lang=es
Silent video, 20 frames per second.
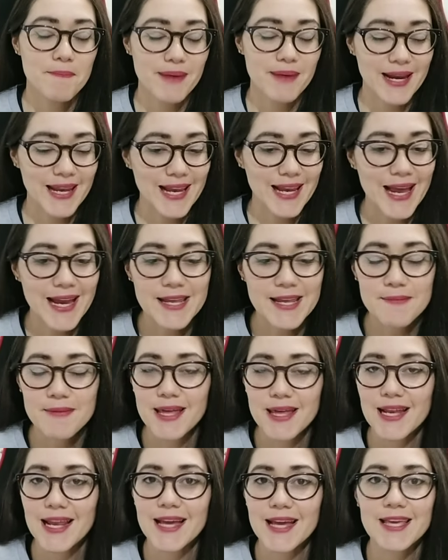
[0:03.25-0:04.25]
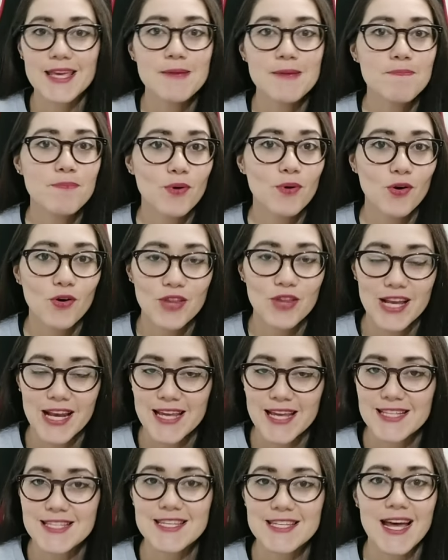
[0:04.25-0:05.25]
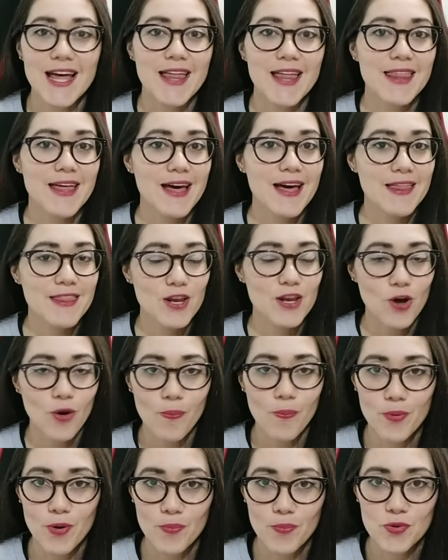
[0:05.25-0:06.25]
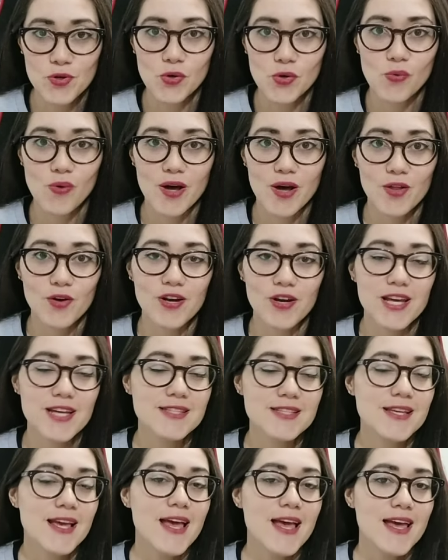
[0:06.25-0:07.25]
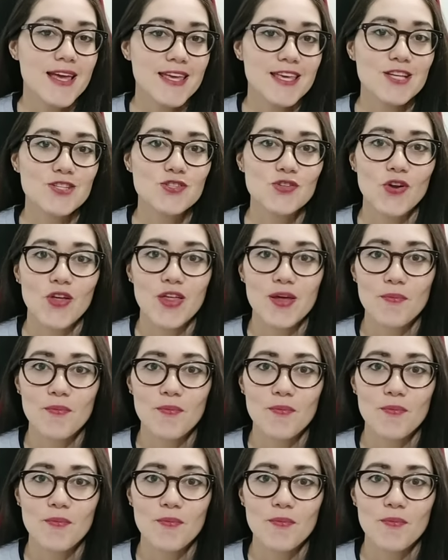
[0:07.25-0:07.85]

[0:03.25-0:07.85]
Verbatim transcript: para el ánima del equipo, de la hinchada, de los propios jugadores y eso lo